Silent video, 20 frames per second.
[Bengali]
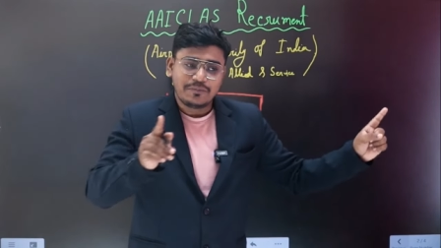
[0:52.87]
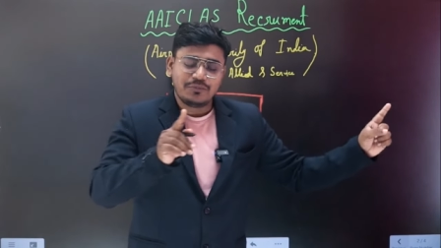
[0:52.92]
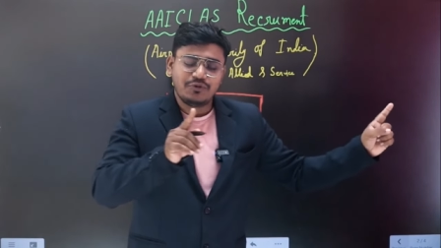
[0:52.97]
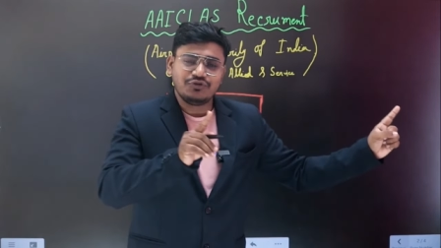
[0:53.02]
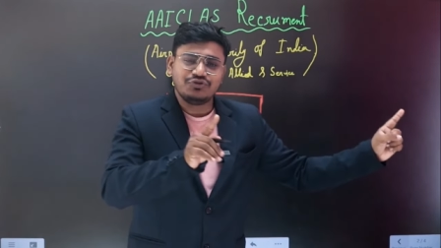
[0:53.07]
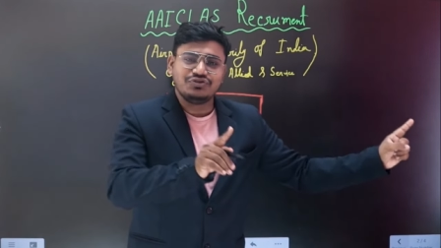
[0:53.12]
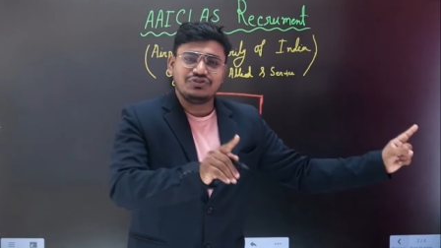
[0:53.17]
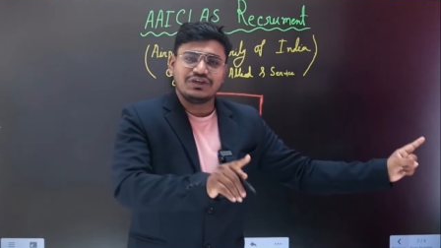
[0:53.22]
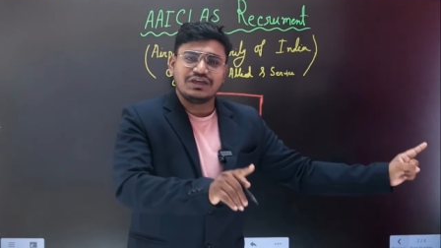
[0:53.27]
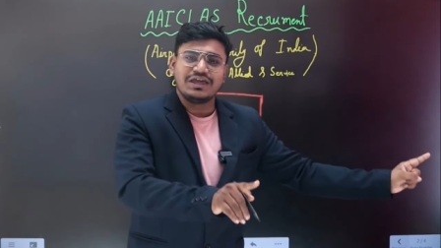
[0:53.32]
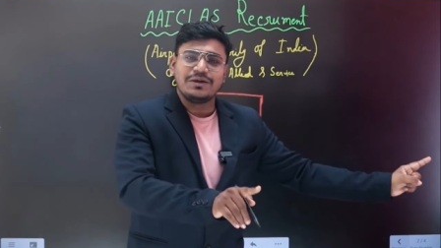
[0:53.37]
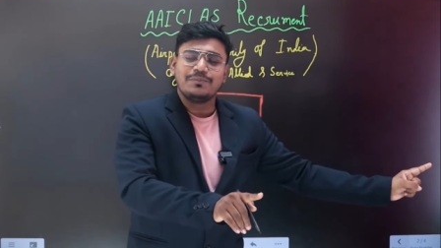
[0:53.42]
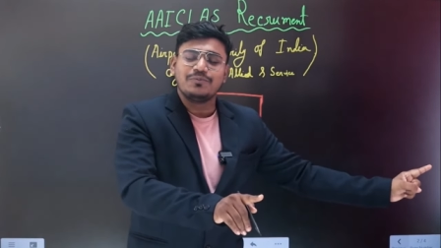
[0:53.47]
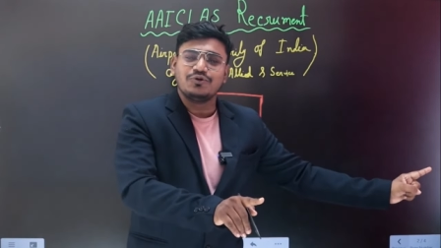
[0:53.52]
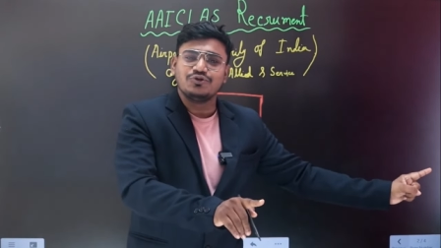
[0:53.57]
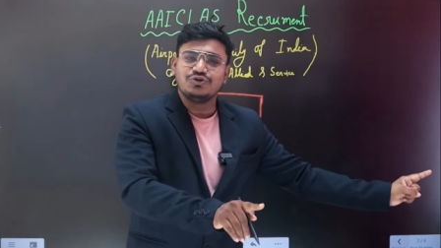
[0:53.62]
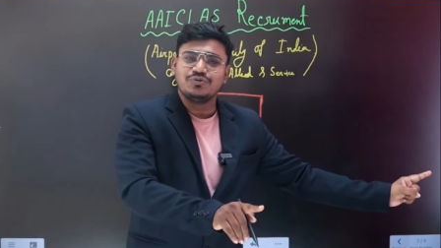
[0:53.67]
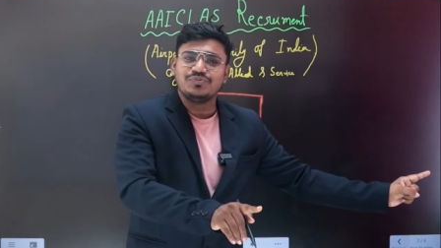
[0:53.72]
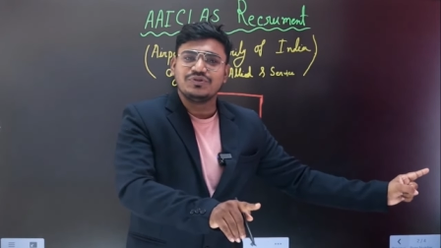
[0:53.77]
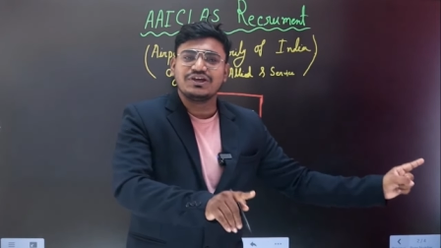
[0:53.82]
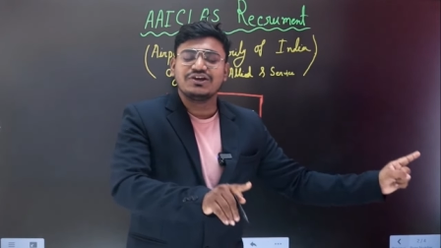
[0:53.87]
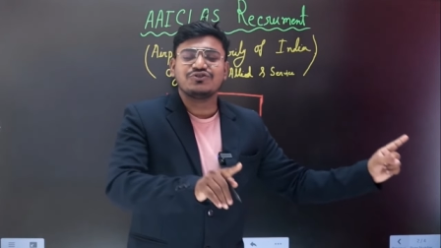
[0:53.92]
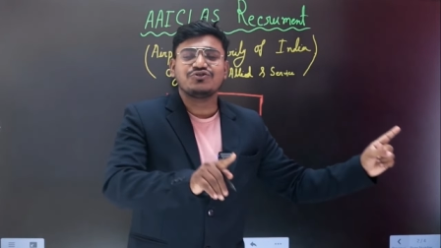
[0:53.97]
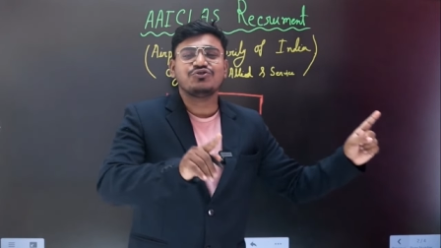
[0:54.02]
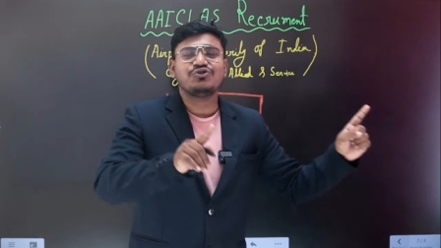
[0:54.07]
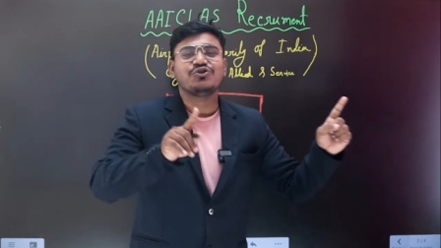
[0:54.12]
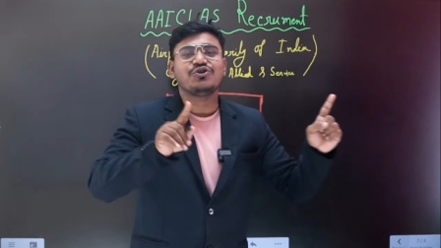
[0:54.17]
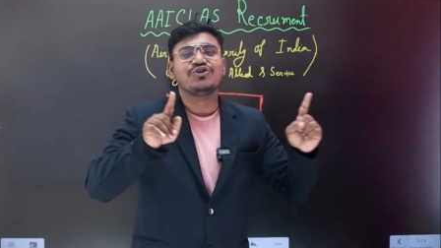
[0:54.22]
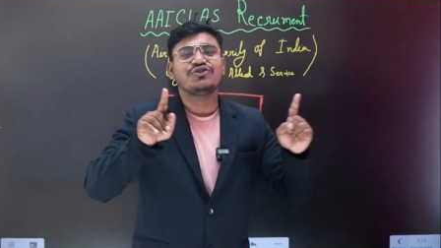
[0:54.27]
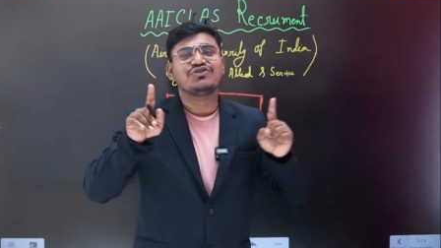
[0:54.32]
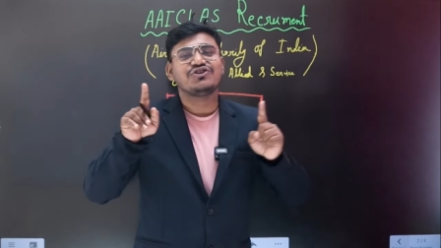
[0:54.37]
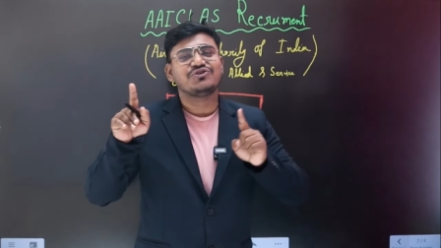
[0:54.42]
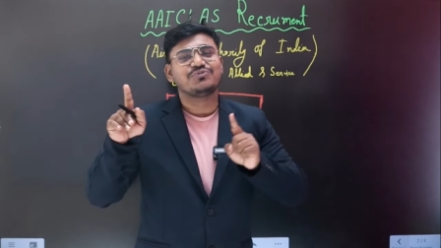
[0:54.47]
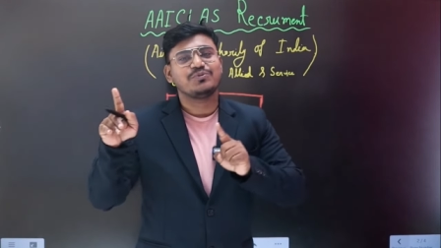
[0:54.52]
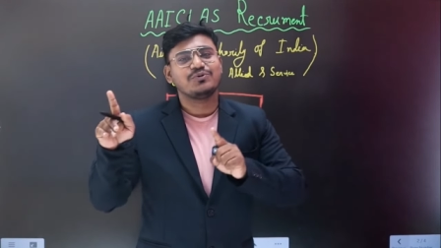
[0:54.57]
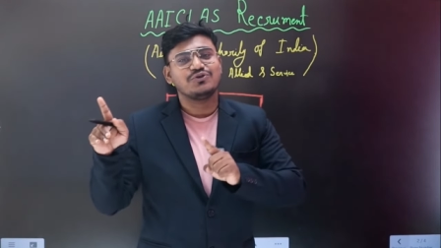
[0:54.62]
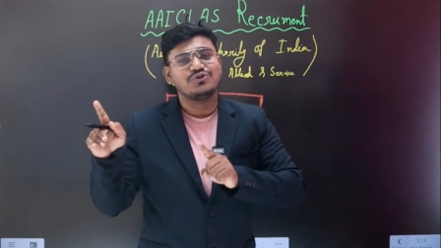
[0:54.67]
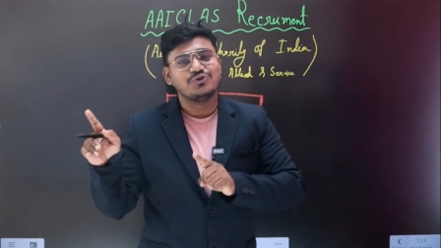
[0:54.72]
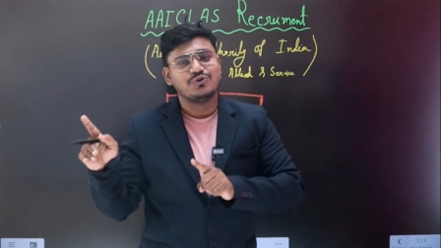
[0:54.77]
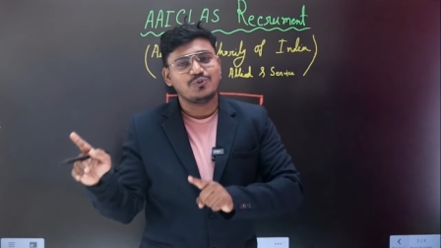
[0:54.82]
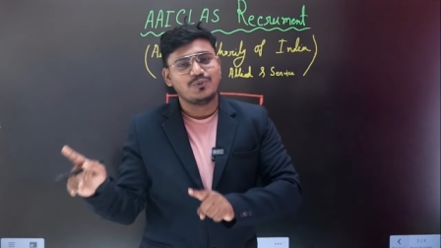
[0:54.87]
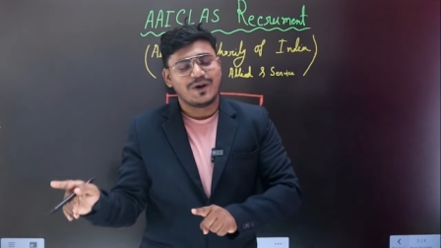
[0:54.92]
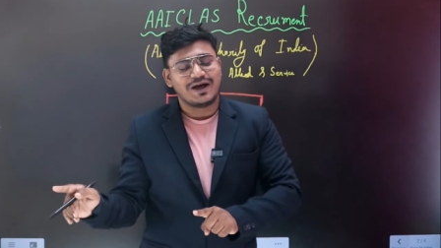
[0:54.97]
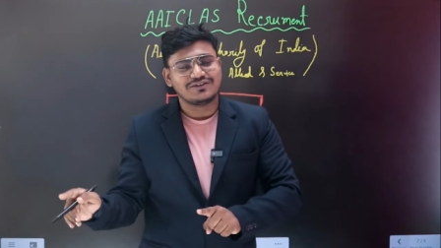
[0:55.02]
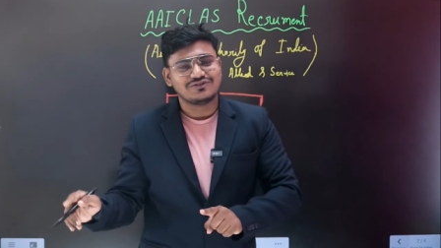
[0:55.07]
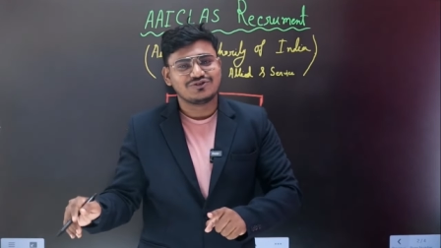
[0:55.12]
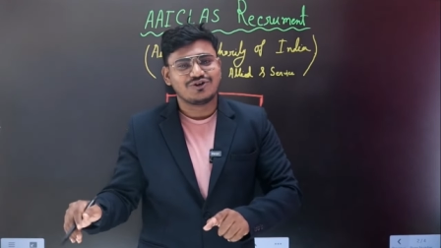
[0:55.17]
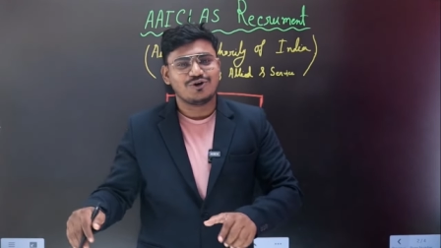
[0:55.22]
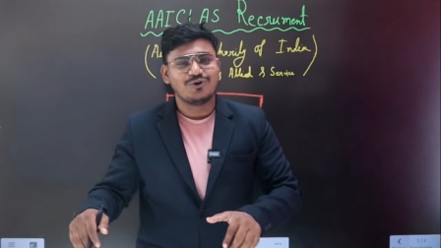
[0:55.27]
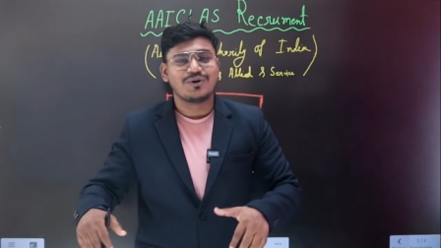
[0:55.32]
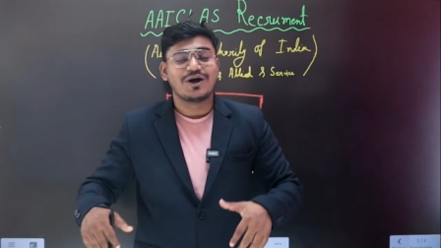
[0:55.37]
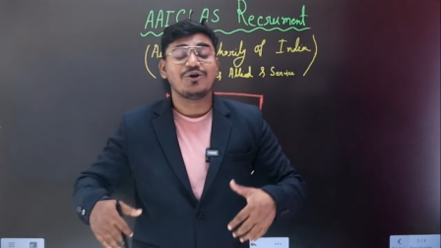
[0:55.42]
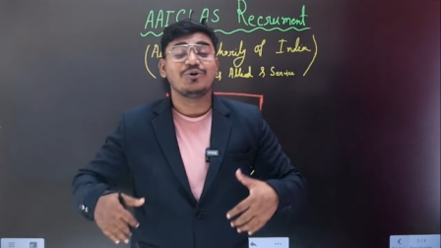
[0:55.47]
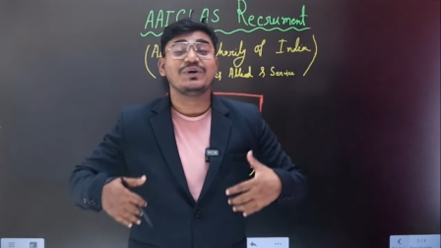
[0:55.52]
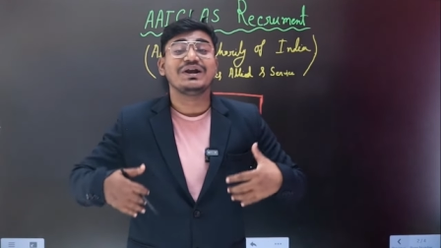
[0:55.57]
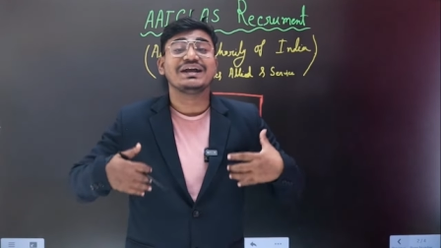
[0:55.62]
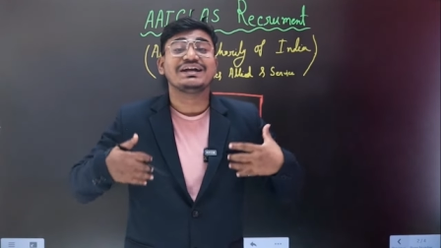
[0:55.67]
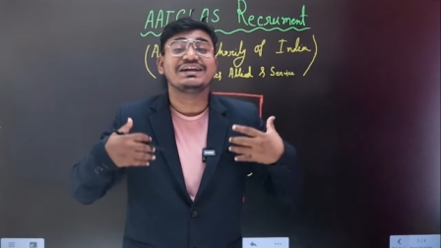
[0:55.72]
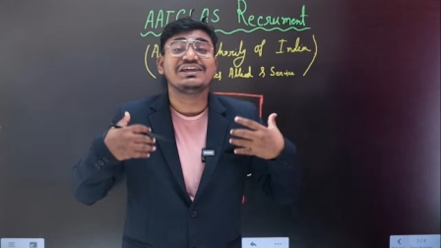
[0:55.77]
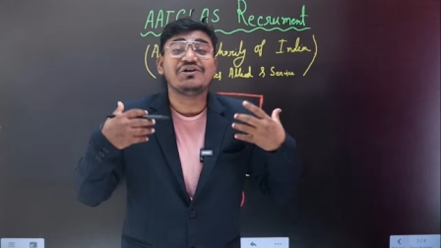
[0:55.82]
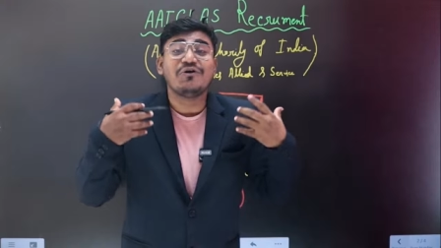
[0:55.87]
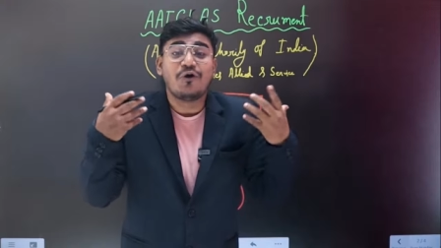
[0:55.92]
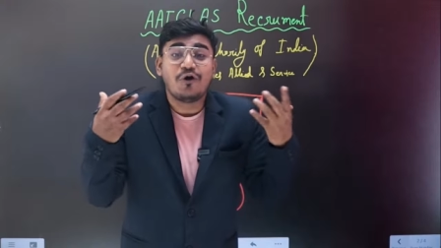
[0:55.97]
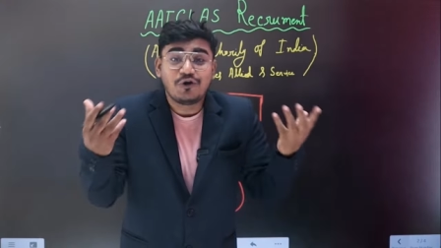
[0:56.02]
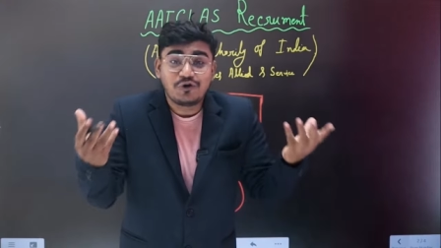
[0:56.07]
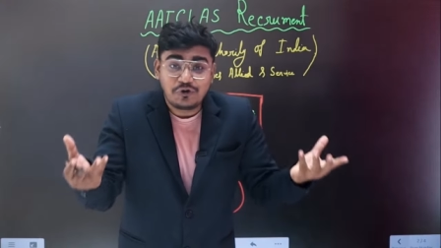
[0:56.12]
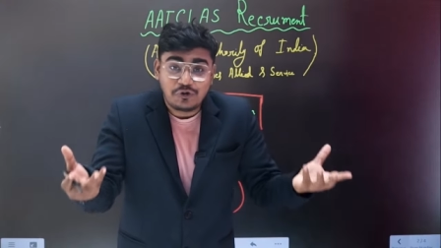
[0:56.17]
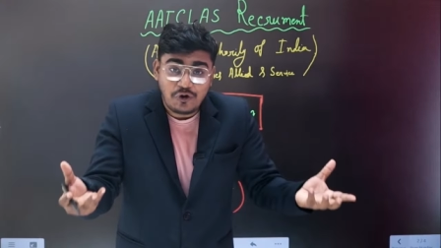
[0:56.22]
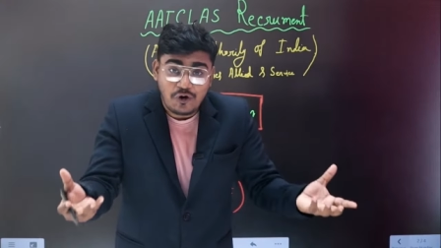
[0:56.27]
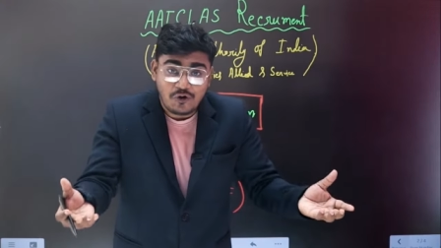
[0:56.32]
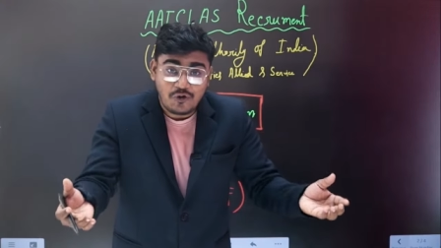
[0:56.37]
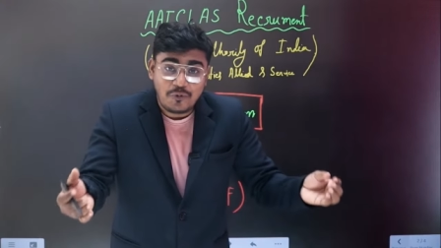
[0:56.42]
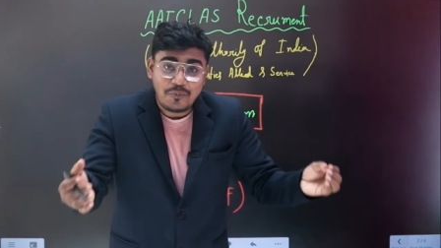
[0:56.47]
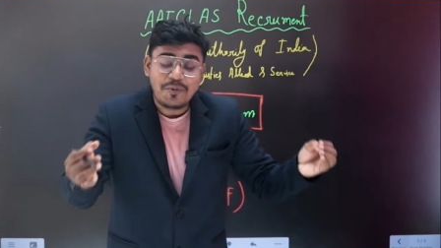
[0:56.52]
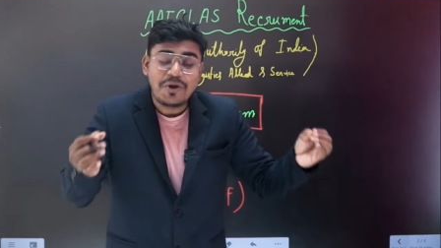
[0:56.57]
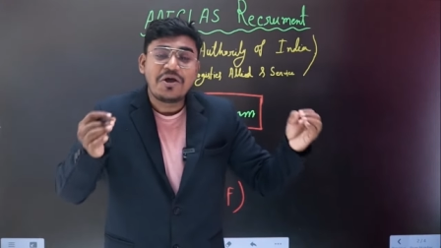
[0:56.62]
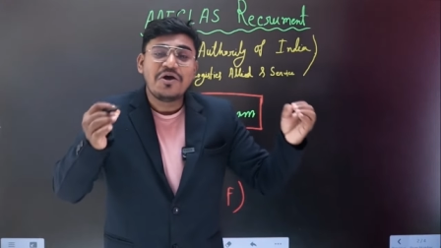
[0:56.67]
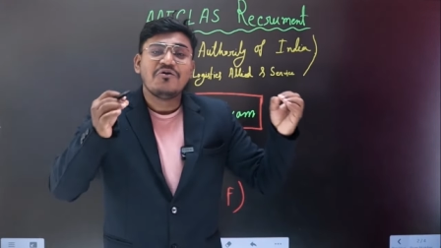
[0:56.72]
প্রত্যেকে প্রথম থেকে শুরু করে শেষ পর্যন্ত ওয়াচ করো কারণ একটি অন্যরকম